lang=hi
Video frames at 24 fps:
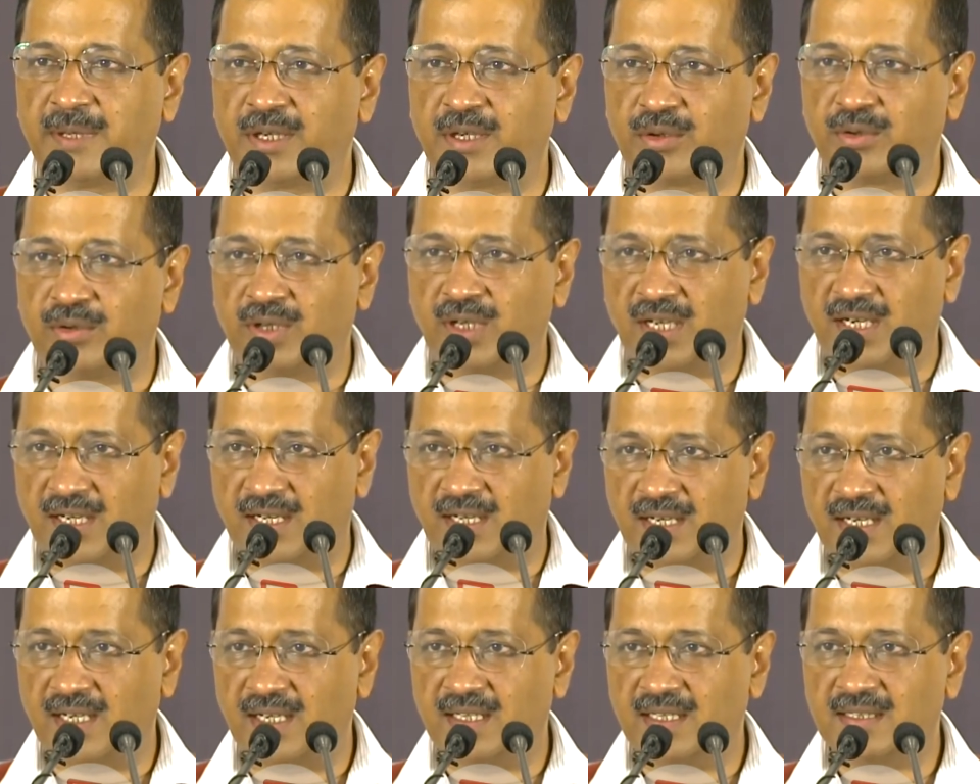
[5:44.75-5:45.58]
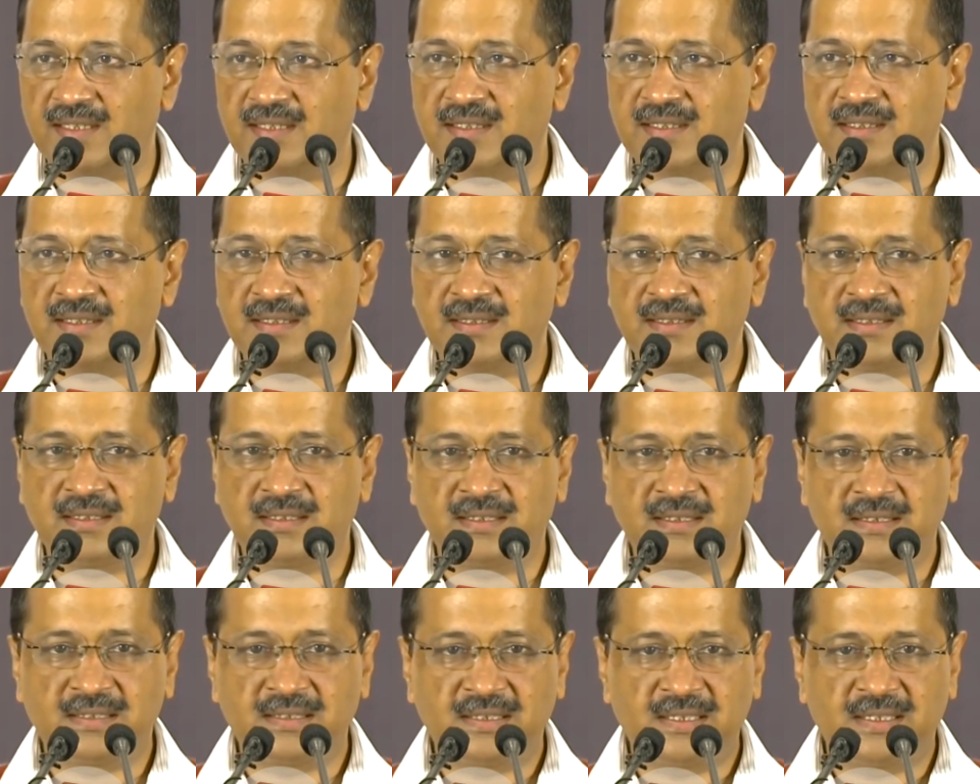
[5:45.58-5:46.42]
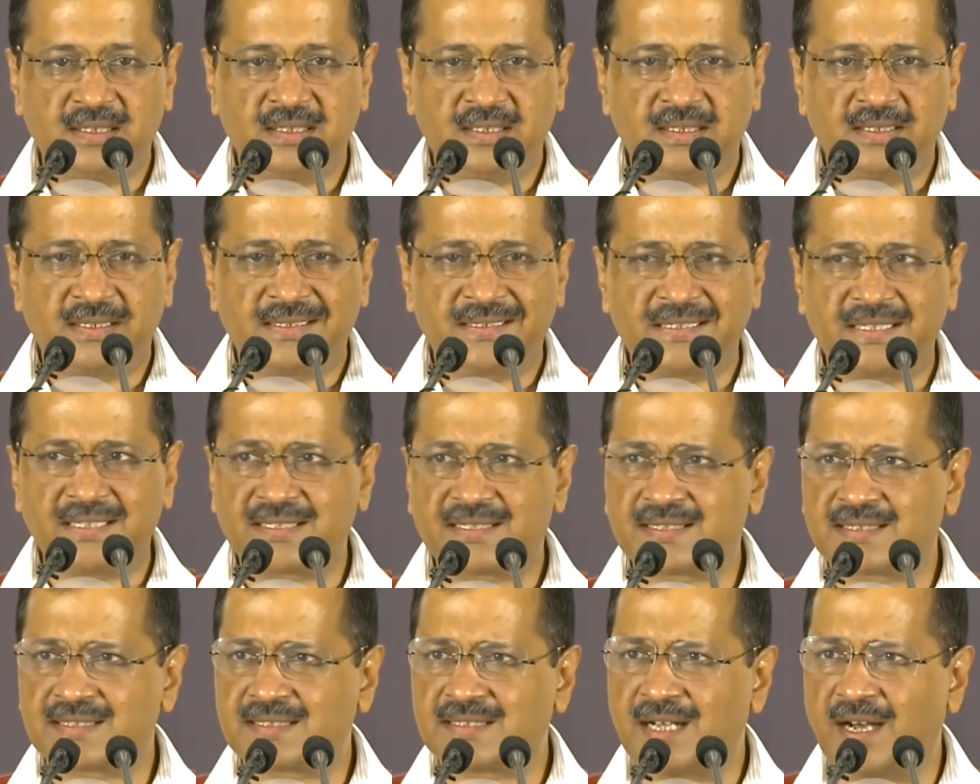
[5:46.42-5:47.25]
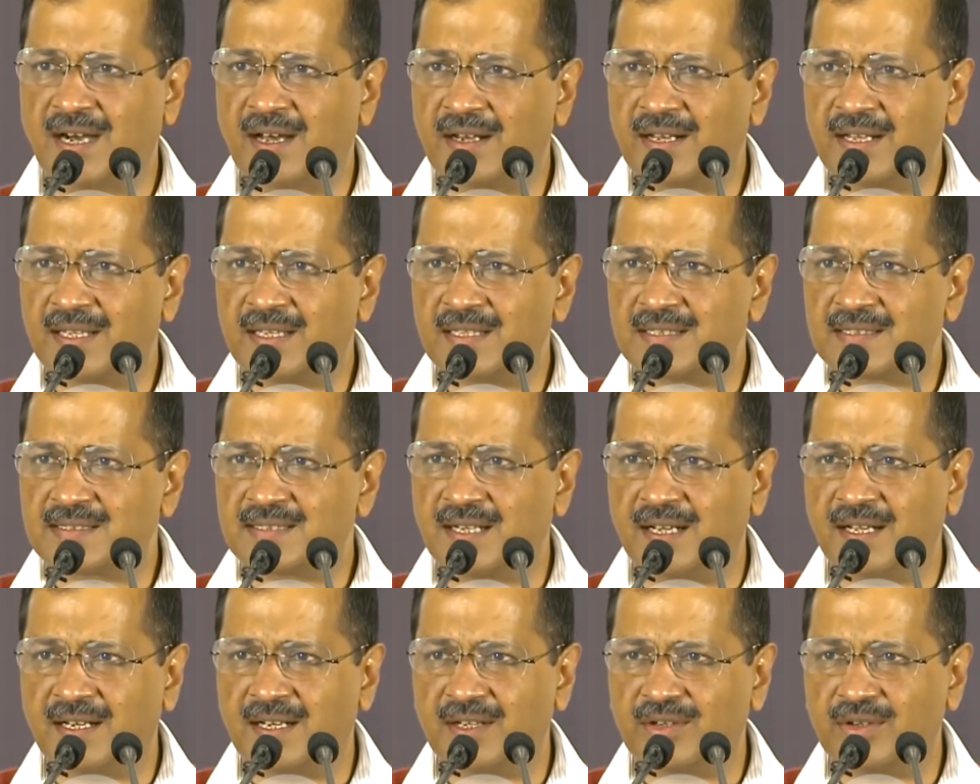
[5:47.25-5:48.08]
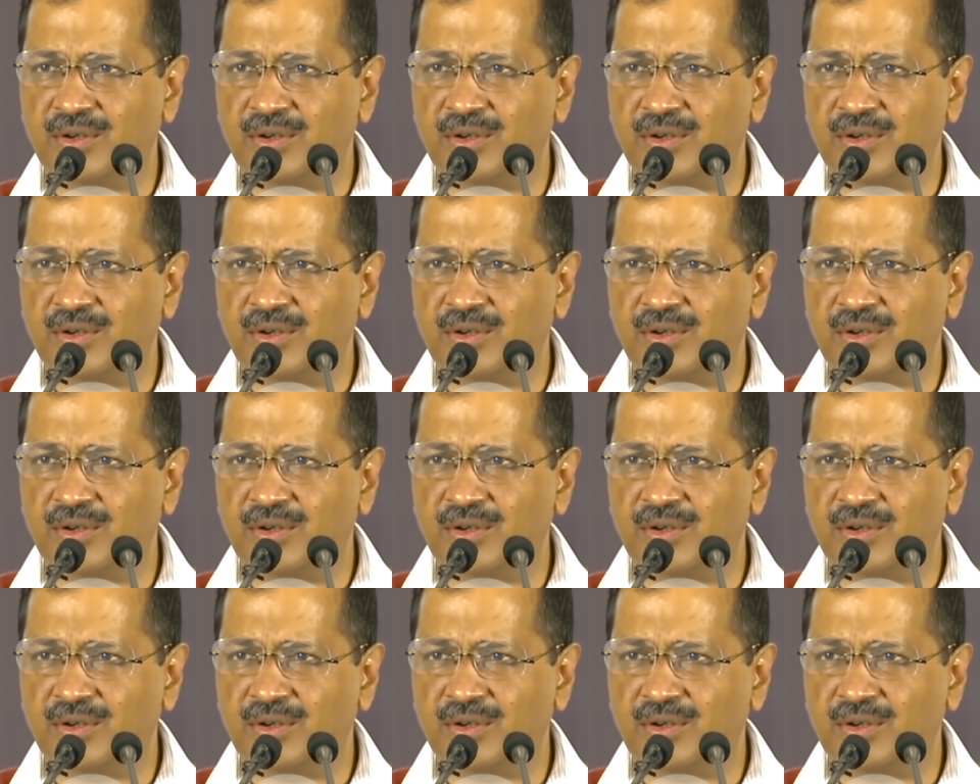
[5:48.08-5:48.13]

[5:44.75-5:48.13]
मेरे को हरा रहा है ये सारे के सारे